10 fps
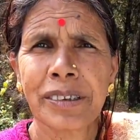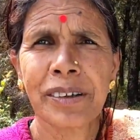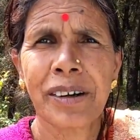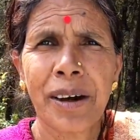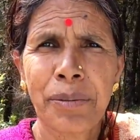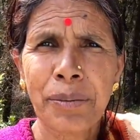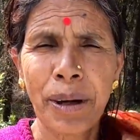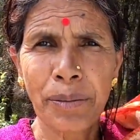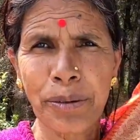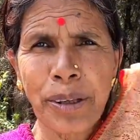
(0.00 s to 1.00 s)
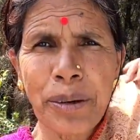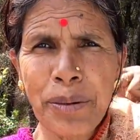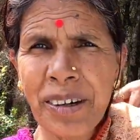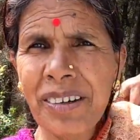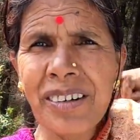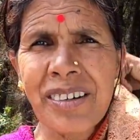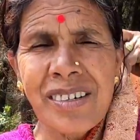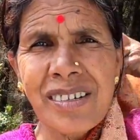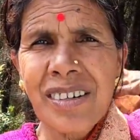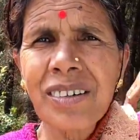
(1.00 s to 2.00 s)
हाँ,
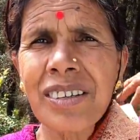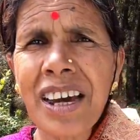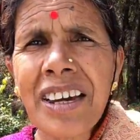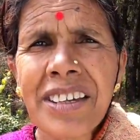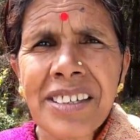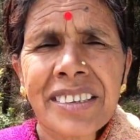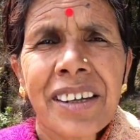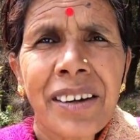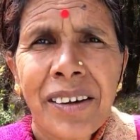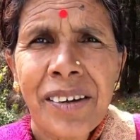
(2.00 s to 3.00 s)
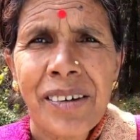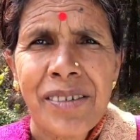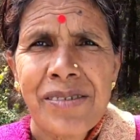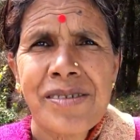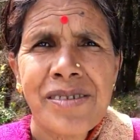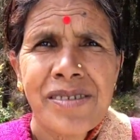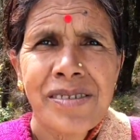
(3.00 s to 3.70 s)
हम्म। खोलिया खोल दिया हाँ। अब